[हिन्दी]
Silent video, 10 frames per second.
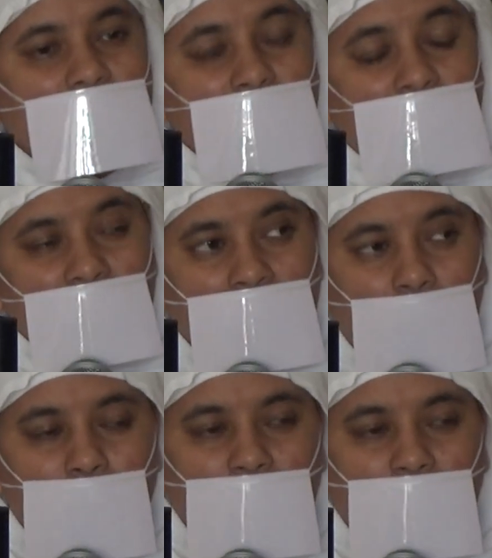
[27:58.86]
और इसी
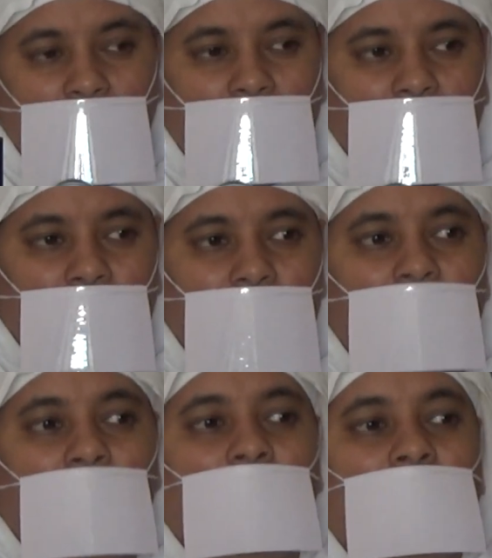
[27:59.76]
तरह से आप बाहर
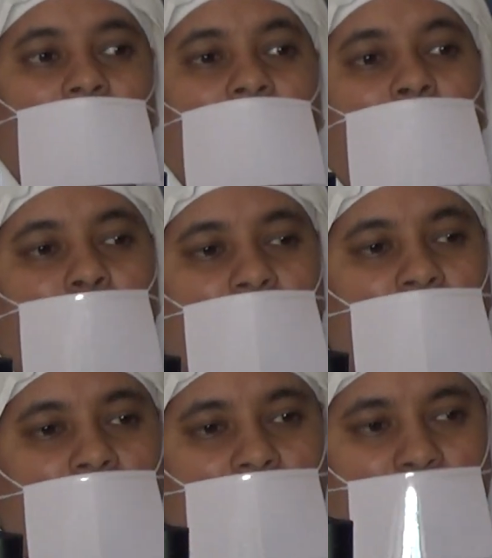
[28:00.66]
निकली और
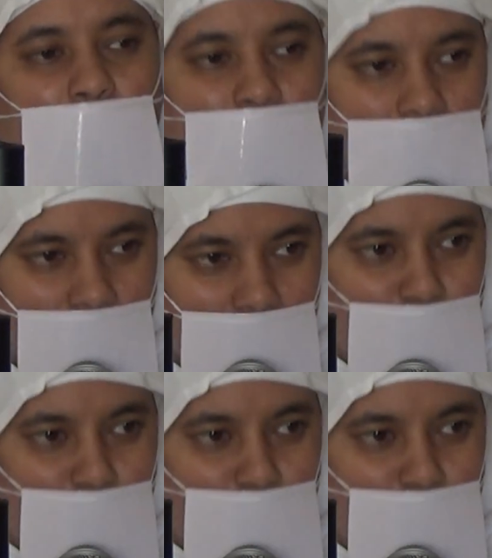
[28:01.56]
आपकी किसी